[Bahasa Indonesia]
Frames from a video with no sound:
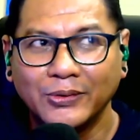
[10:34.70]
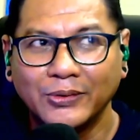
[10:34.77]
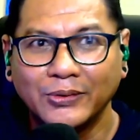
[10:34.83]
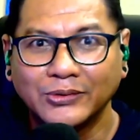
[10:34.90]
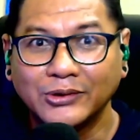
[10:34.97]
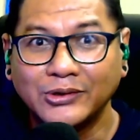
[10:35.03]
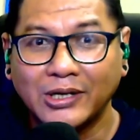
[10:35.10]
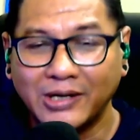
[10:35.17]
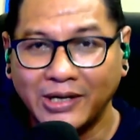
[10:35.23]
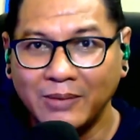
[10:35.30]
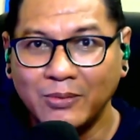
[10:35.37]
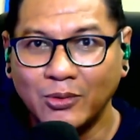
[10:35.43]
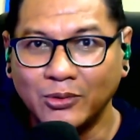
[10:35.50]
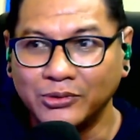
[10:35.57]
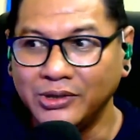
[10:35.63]
secara
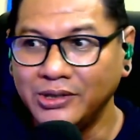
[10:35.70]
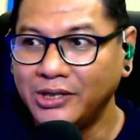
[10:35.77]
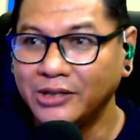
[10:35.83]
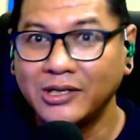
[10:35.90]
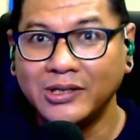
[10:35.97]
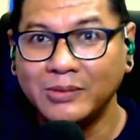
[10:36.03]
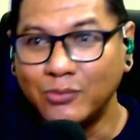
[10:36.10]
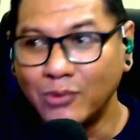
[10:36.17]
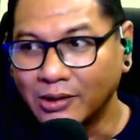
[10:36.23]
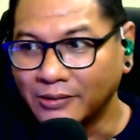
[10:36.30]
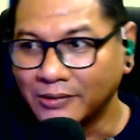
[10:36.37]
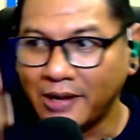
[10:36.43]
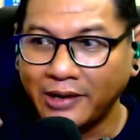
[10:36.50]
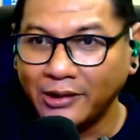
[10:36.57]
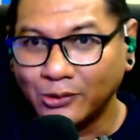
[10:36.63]
emosi kita dibuat
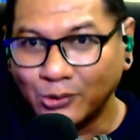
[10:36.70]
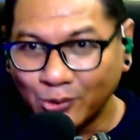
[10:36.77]
naik